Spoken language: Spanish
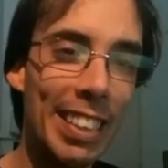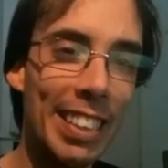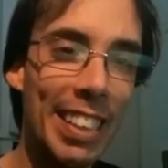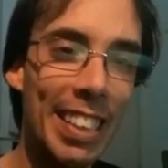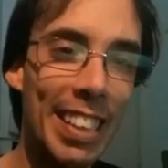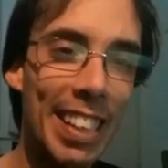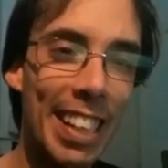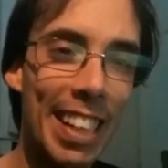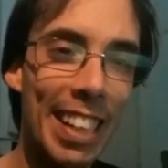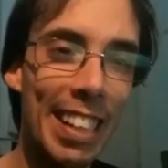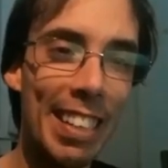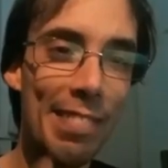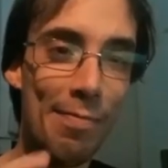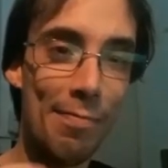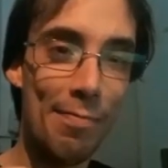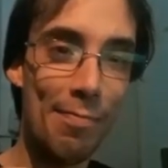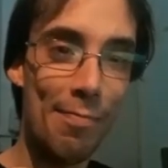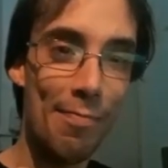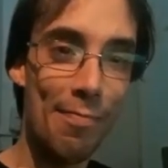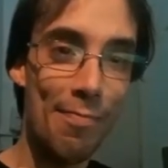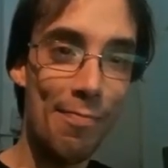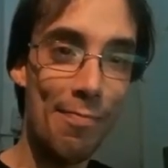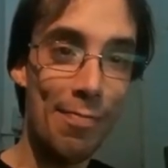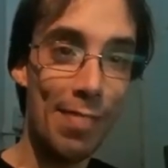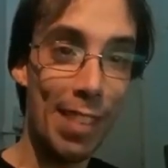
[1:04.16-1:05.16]
chica
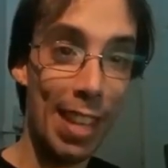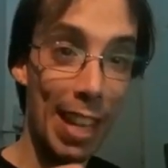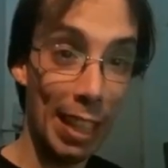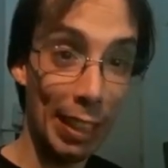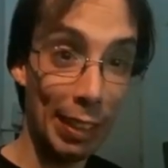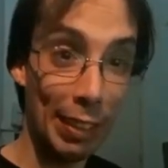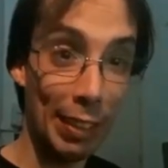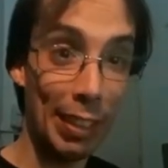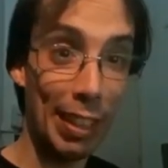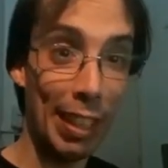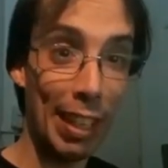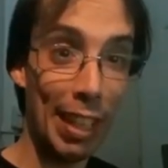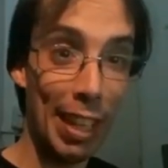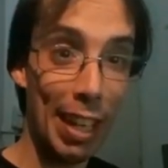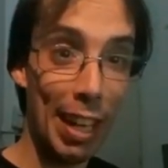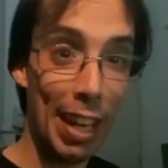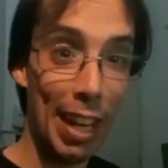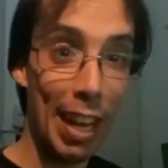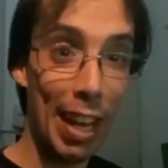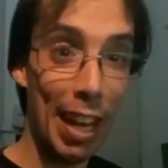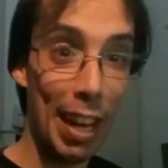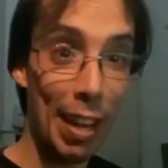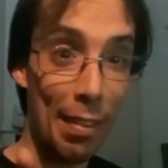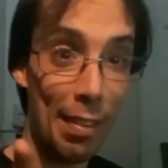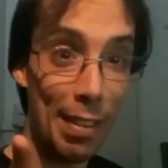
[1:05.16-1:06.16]
que yo te
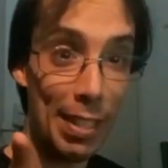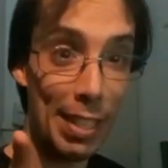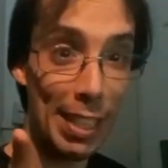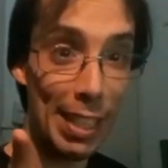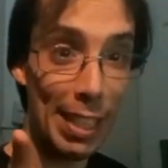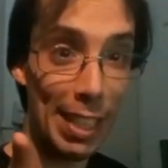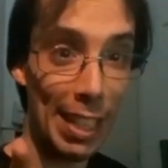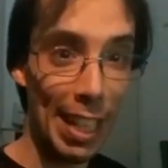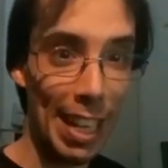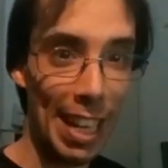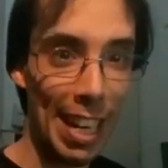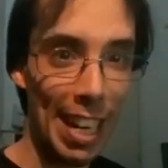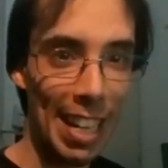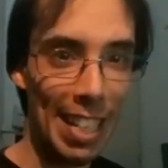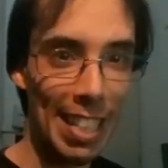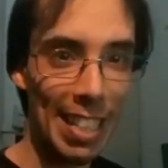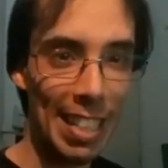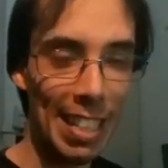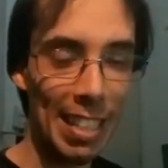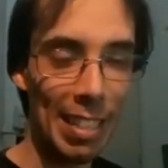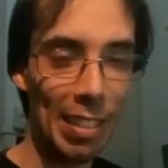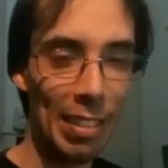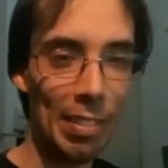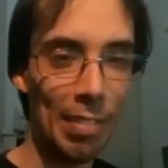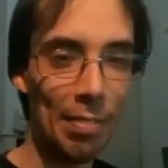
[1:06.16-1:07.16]
dije que ibas a tener
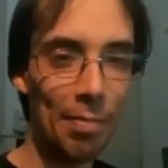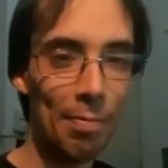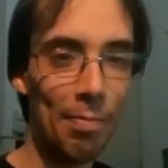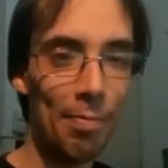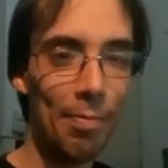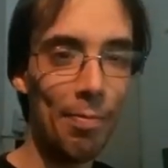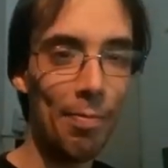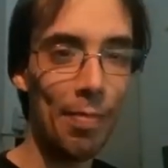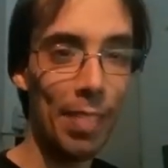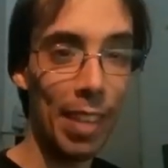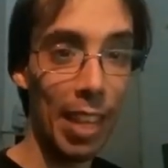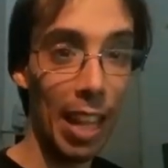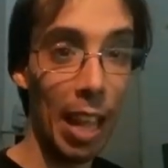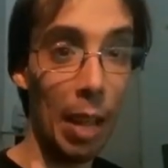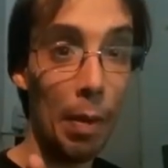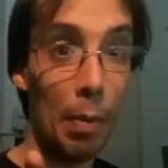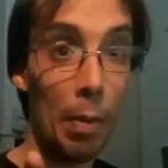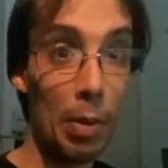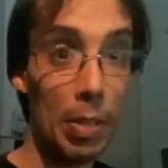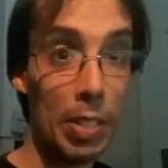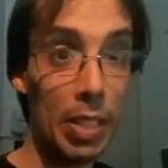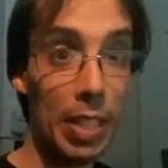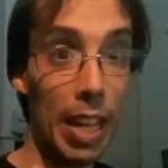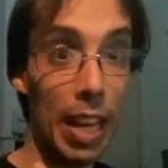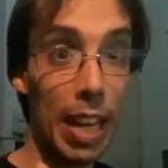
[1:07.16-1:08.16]
éxito? Que
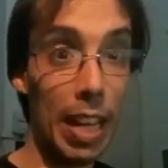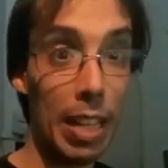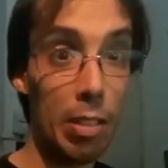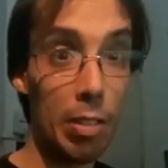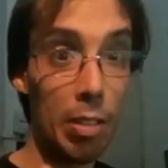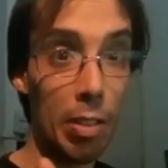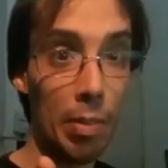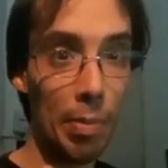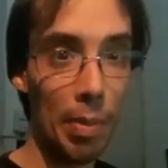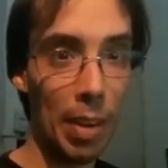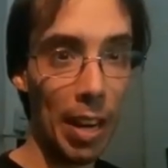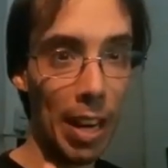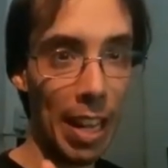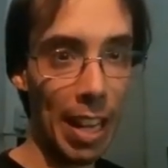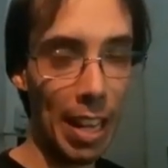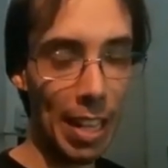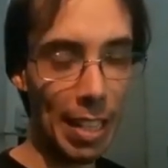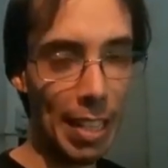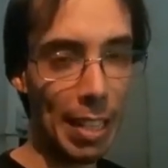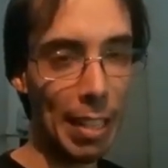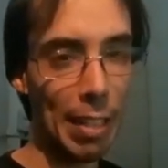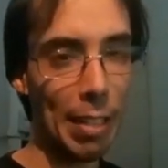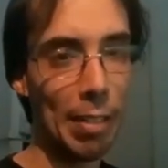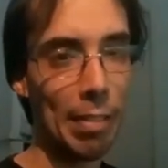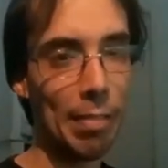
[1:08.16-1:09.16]
vos eras una mujer de
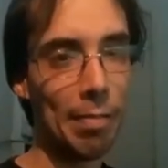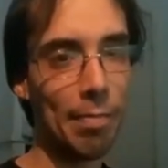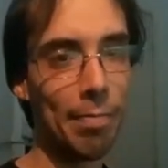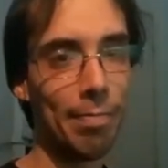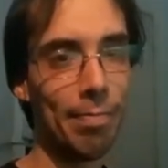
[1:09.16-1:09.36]
éxito.